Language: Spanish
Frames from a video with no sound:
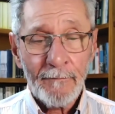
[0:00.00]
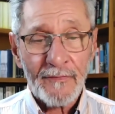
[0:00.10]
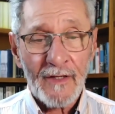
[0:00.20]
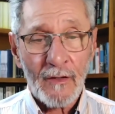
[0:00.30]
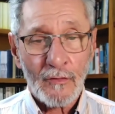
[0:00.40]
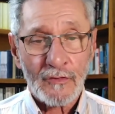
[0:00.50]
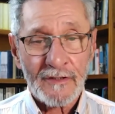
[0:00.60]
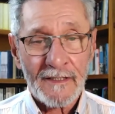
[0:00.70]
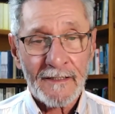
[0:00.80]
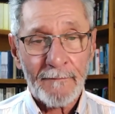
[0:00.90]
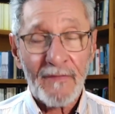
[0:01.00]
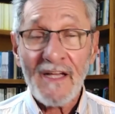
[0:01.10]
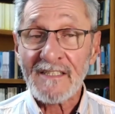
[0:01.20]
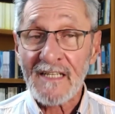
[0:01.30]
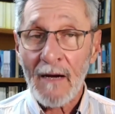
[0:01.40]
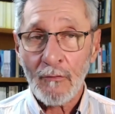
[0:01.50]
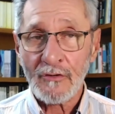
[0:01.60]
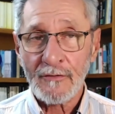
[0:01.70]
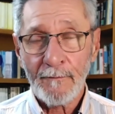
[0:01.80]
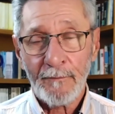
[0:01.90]
de los eh,
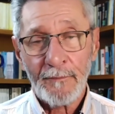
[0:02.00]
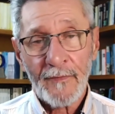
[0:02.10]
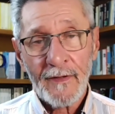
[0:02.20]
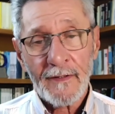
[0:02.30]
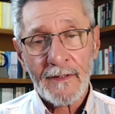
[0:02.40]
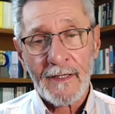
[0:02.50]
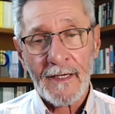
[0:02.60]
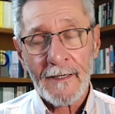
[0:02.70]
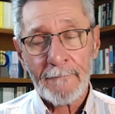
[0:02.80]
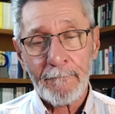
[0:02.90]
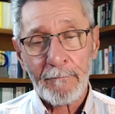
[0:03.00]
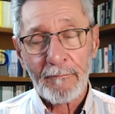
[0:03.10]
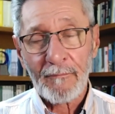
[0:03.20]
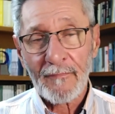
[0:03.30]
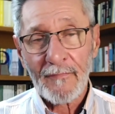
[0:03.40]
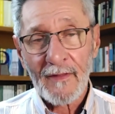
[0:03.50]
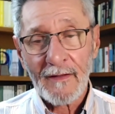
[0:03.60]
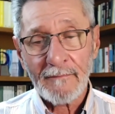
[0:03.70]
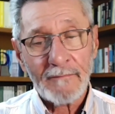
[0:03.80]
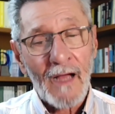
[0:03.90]
esclavos que mm,
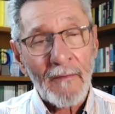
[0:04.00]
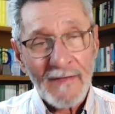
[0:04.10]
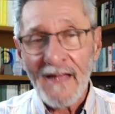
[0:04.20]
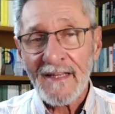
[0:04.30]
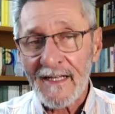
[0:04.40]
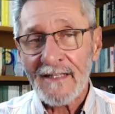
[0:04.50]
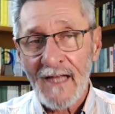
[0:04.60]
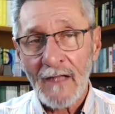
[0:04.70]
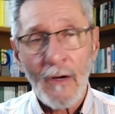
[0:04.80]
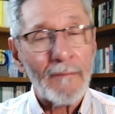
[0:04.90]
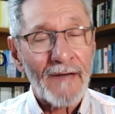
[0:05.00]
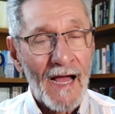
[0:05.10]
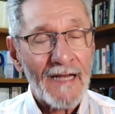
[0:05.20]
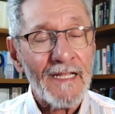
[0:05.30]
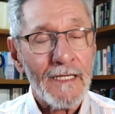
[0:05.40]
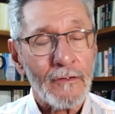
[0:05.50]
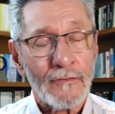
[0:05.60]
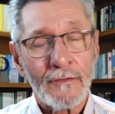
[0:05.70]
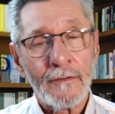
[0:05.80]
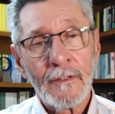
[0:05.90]
había decretado Abraham Lincoln.